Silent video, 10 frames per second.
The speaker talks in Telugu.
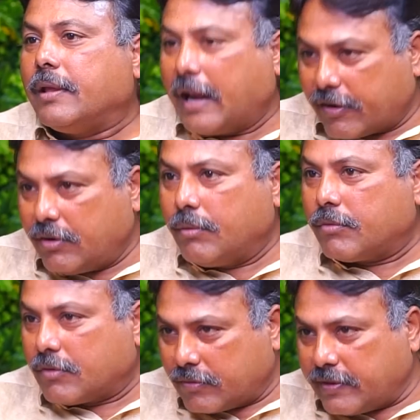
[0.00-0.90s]
ఎలక్షన్
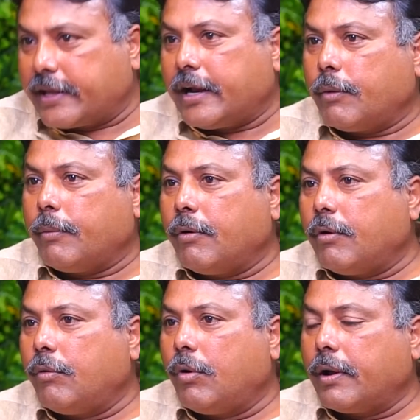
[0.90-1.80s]
సీక్రెట్
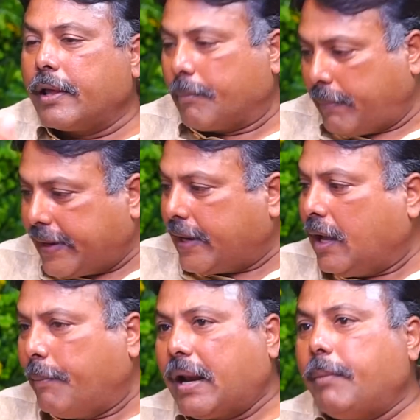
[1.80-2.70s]
ఇక
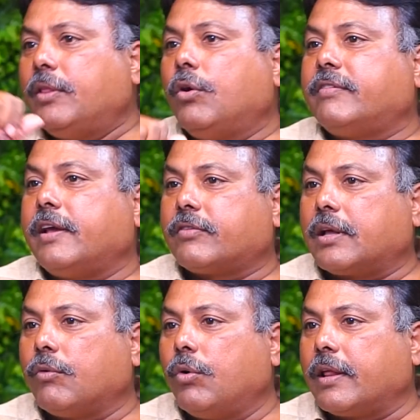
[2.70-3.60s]
బహిరంగ బలం మీద వచ్చేయచ్చు
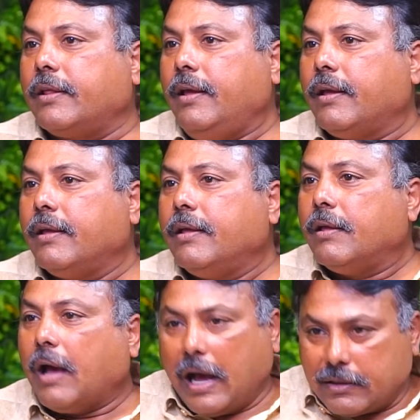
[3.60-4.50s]
కదా ఓటది
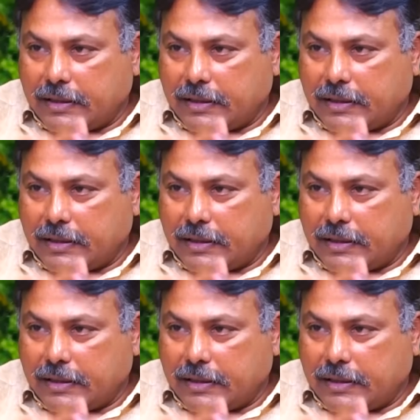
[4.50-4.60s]
ఆ